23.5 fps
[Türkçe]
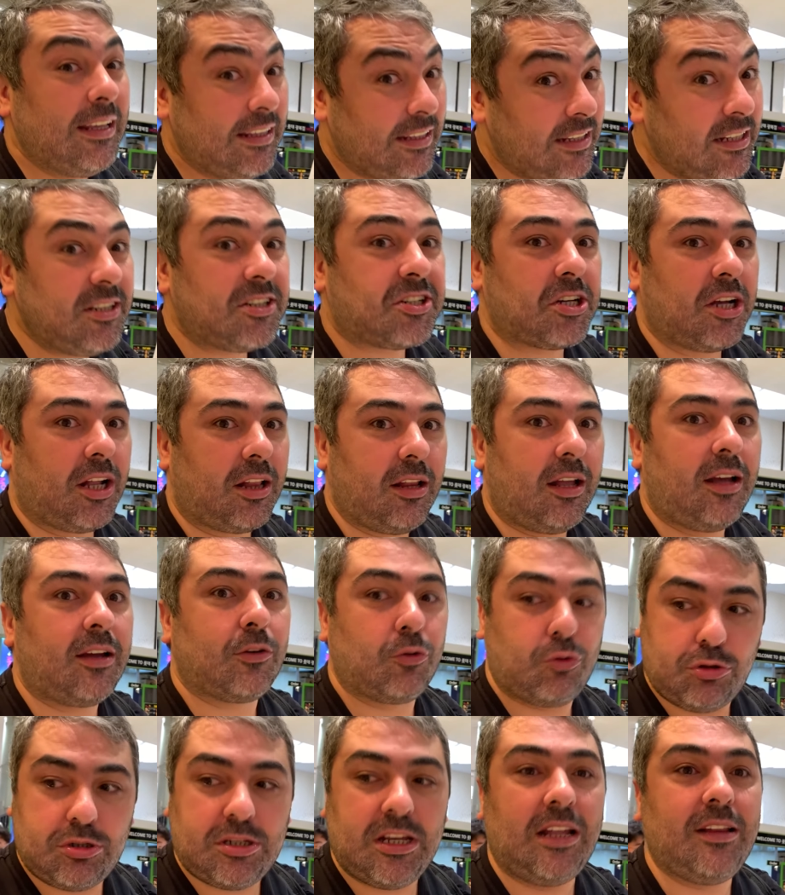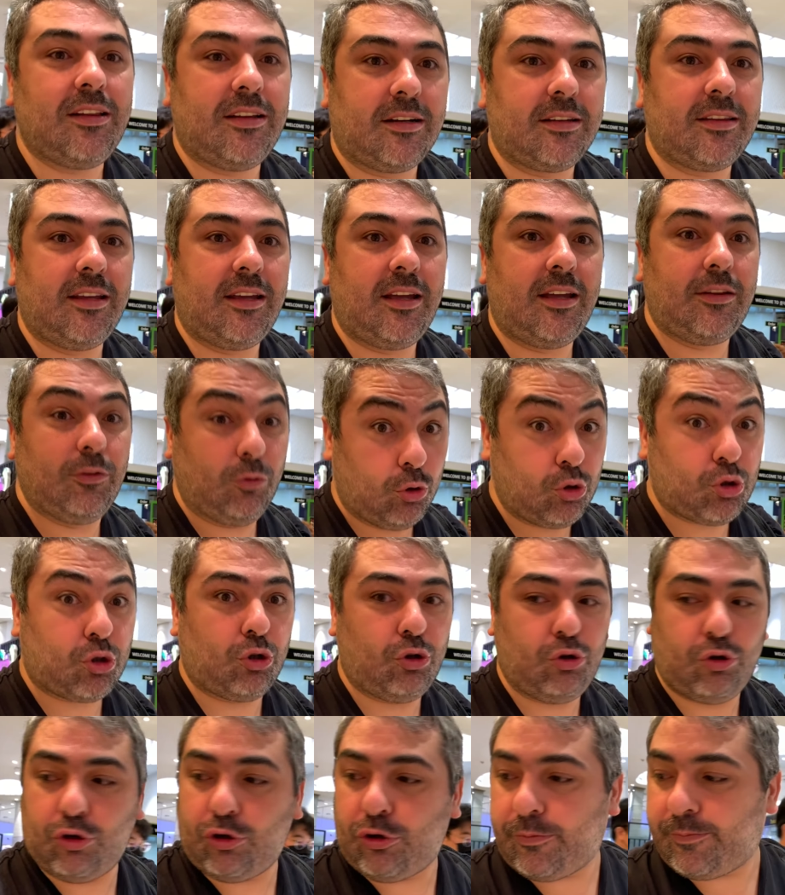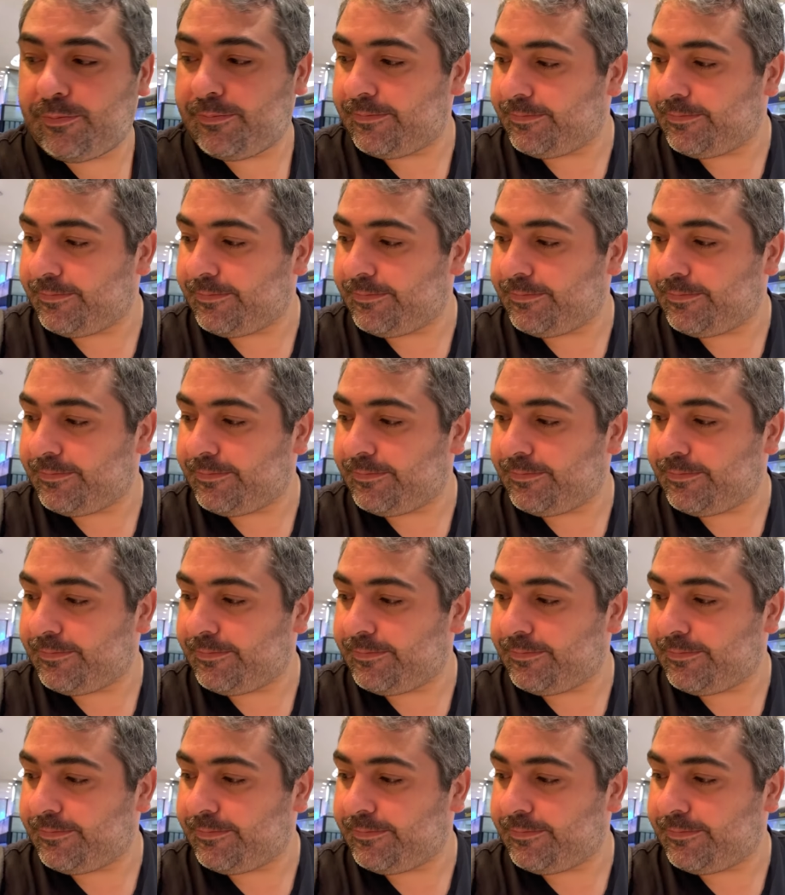İnşallah güzeldir diye düşünüyorum.